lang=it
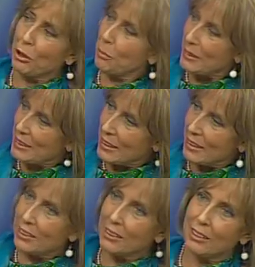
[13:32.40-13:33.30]
i
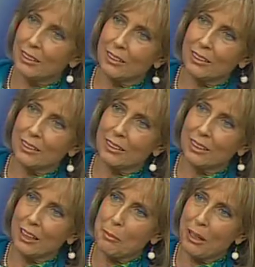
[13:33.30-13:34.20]
pazienti eh,
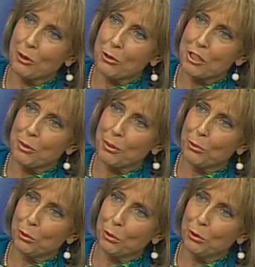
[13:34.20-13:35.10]
rimangono sempre
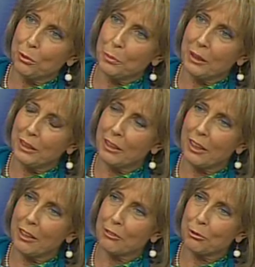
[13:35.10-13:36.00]
molto colpiti
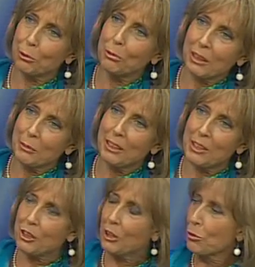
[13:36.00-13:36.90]
e fortunatamente
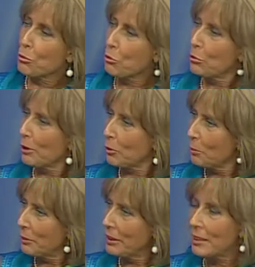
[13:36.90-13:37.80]
ci riconoscono una
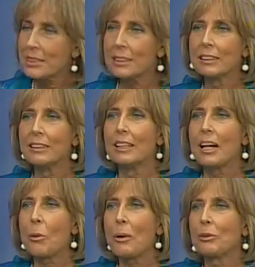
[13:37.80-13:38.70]
competenza.
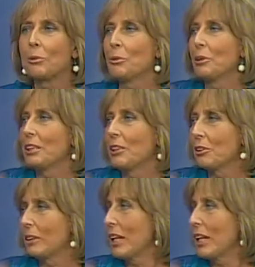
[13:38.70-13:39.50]
Mm. Quando noi gli Anche certo, ricordiamo...